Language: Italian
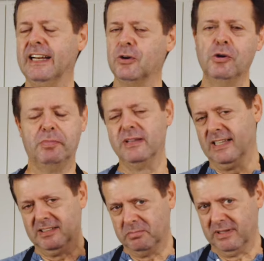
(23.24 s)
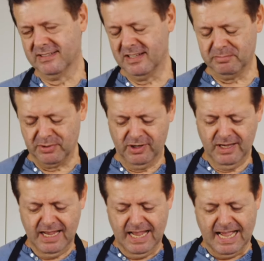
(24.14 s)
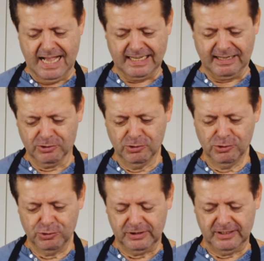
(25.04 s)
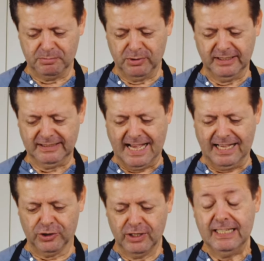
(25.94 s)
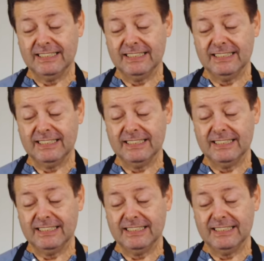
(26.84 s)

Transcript: ragù, pensate per esempio a ragù napoletano.